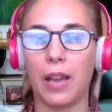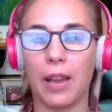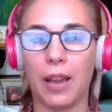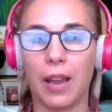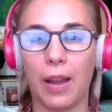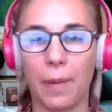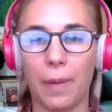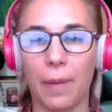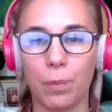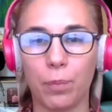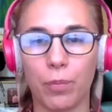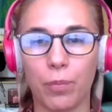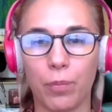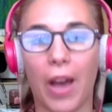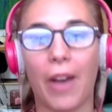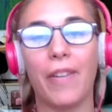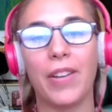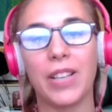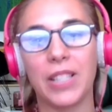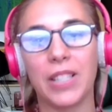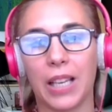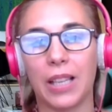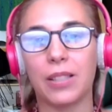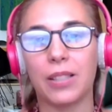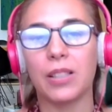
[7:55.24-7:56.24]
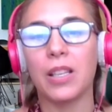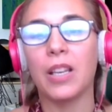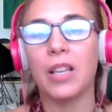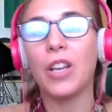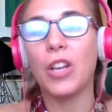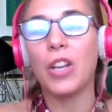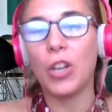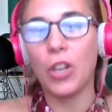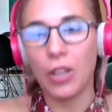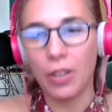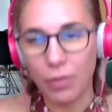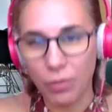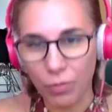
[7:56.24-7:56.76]
eh, a veces
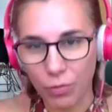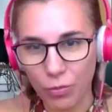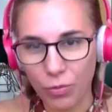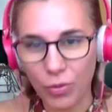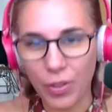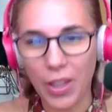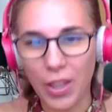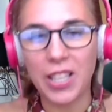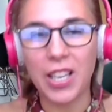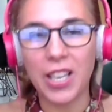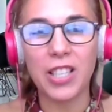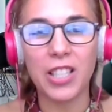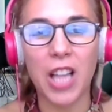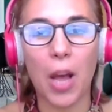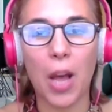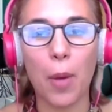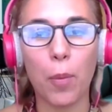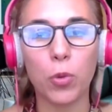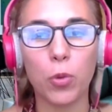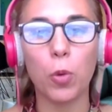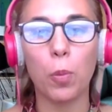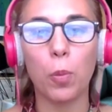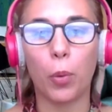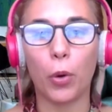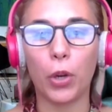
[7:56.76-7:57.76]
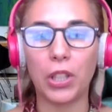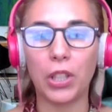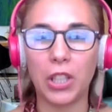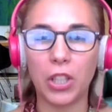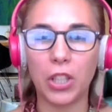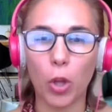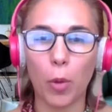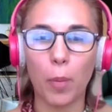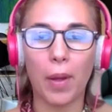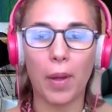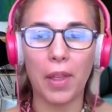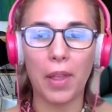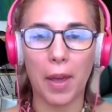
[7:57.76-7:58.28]
necesitábamos un
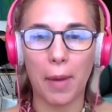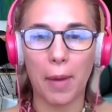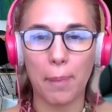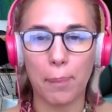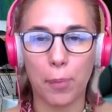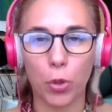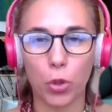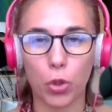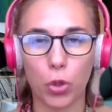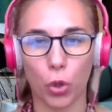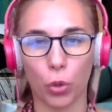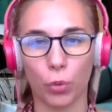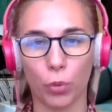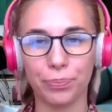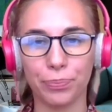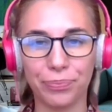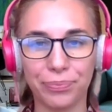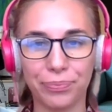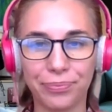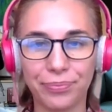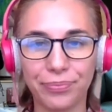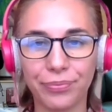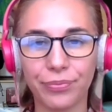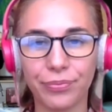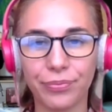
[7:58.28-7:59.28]
poquitito más de apoyo